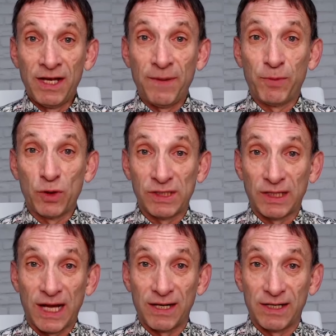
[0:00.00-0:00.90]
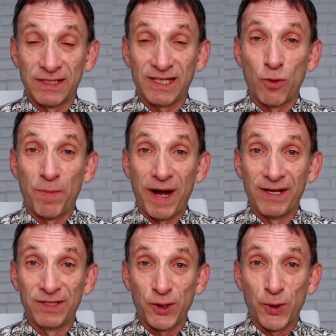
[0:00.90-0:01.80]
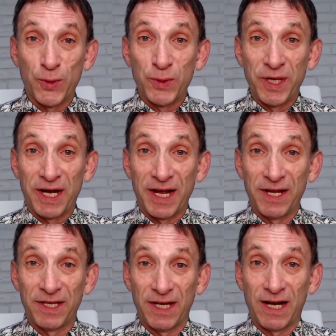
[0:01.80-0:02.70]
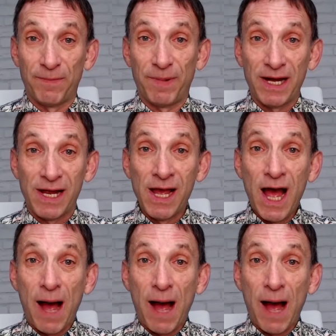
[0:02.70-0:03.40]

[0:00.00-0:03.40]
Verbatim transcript: не просто так закупаются у некой компании,